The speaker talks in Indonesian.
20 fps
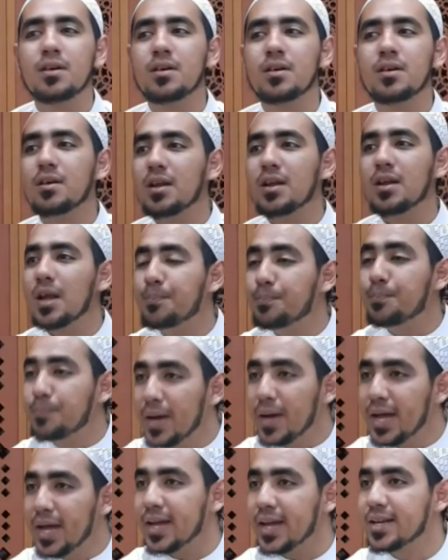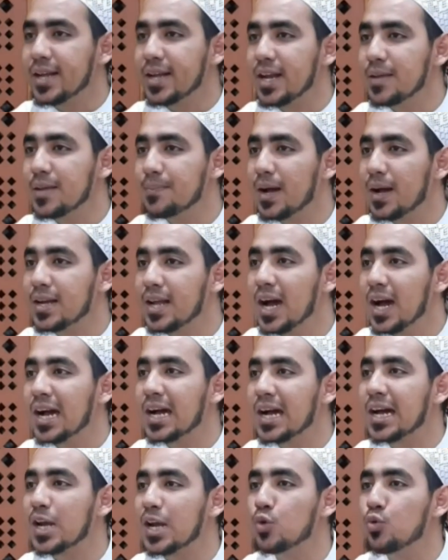lebih
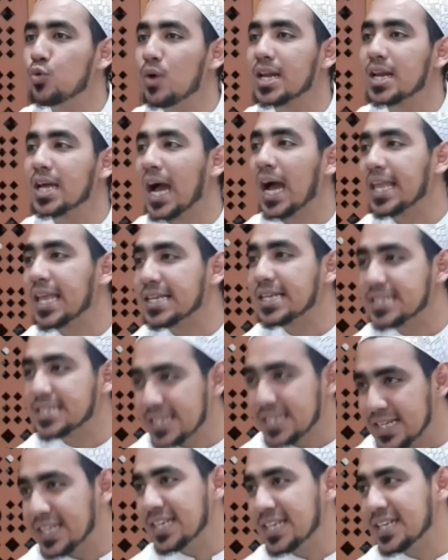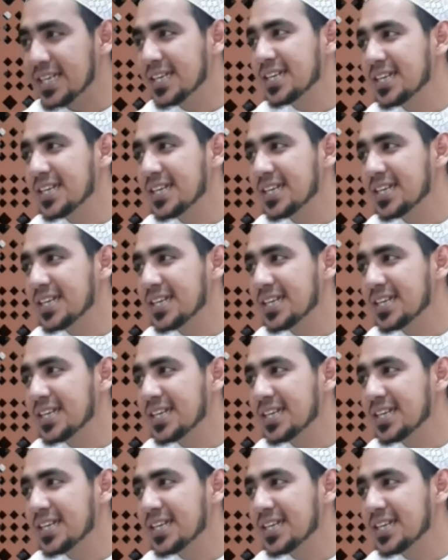daripada keluarganya sendiri.